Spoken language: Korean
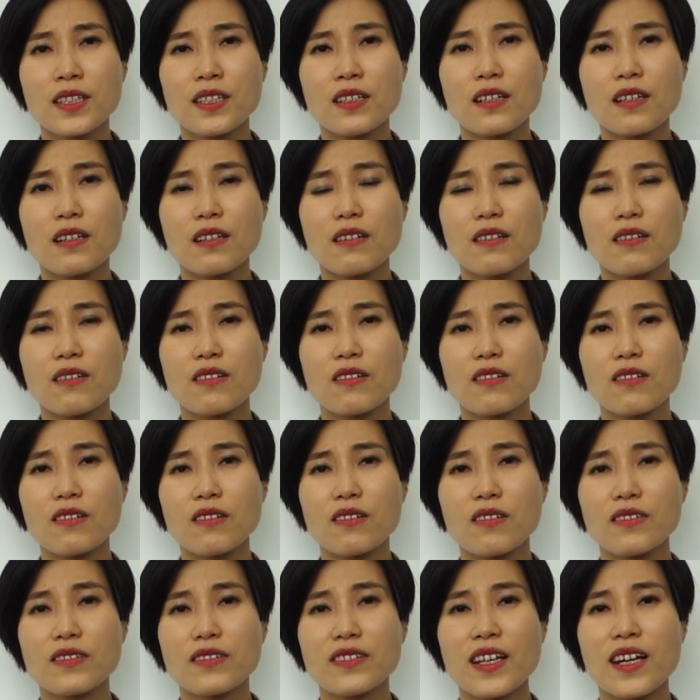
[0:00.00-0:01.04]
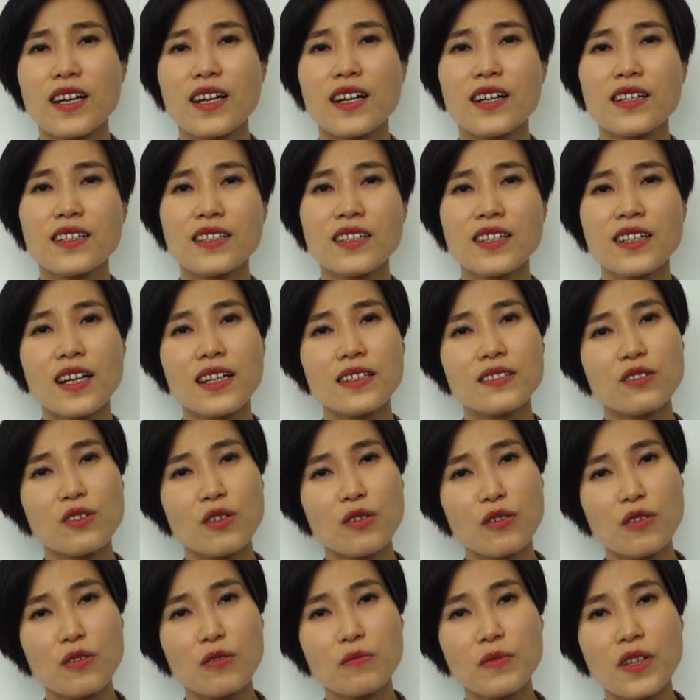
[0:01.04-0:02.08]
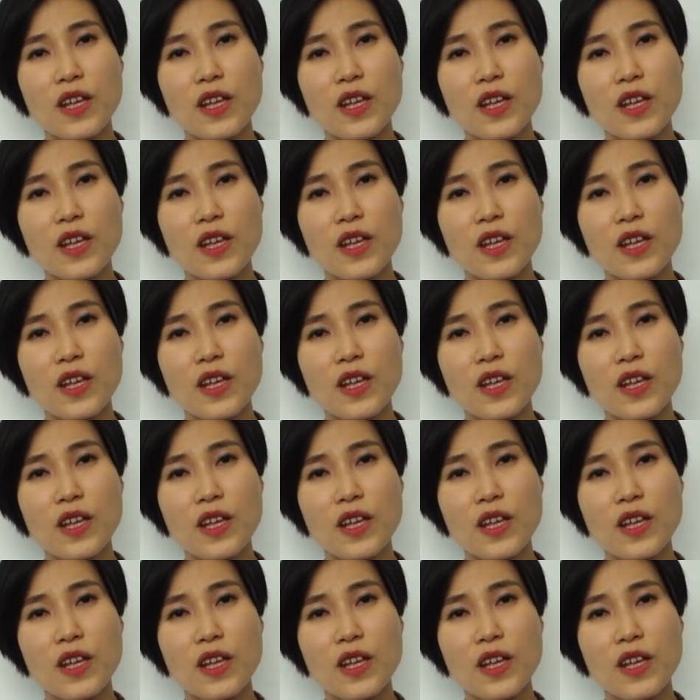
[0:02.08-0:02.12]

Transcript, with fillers: 어, 내가 인간처럼